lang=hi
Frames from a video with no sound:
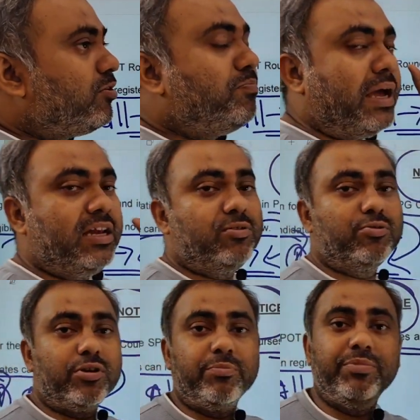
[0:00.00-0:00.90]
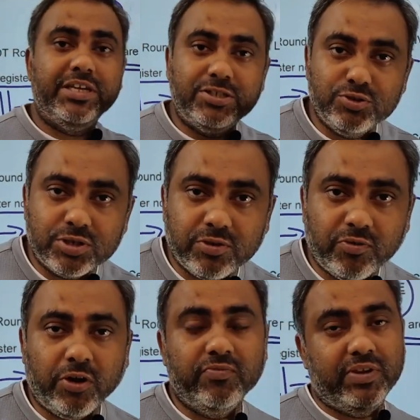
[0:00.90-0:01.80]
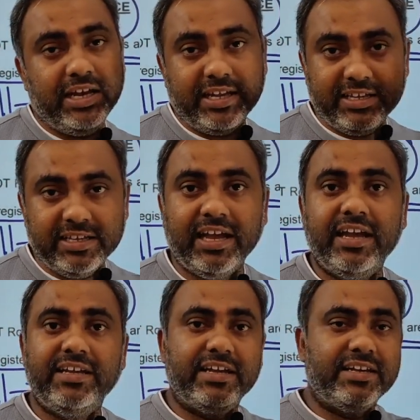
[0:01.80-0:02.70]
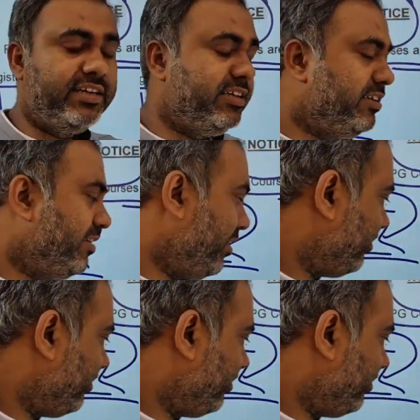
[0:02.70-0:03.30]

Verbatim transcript: ऑफ पहले उन्होंने बीएचयू का फॉर्म फिल किया है या नहीं किया है